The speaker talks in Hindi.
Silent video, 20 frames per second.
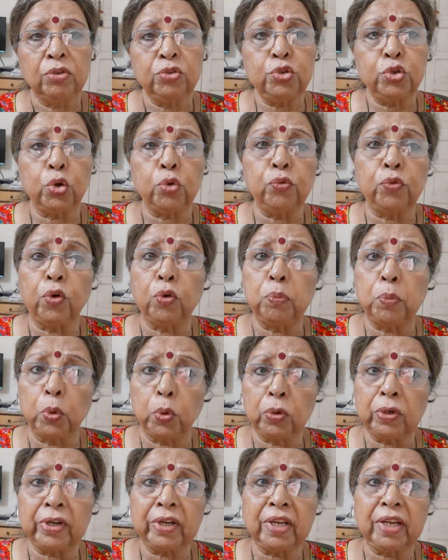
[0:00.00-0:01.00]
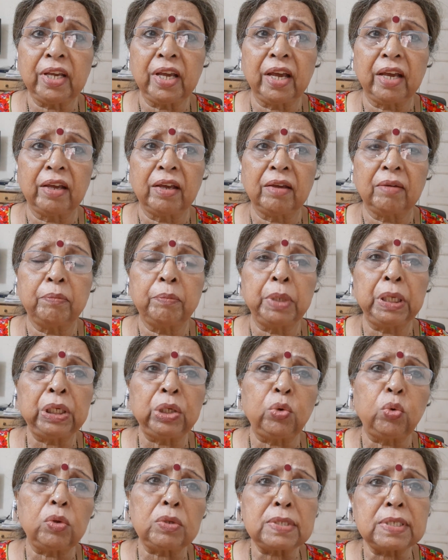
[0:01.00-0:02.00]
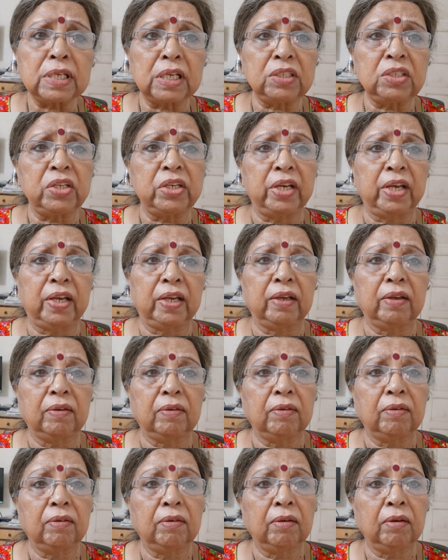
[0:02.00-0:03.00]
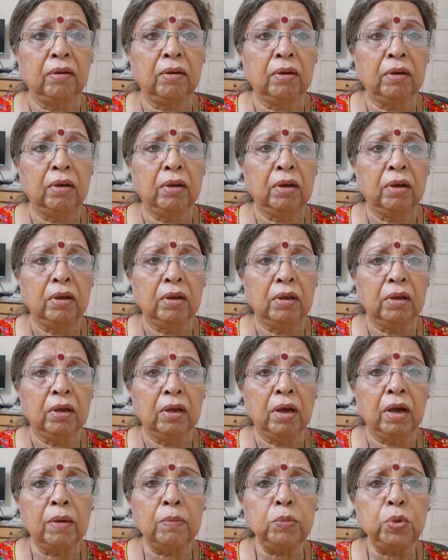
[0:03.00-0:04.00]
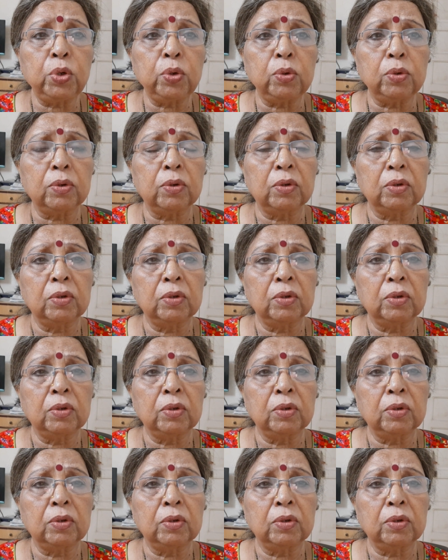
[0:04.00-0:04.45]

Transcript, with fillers: जो वो बोल रही है बिल्कुल सच है हम लोग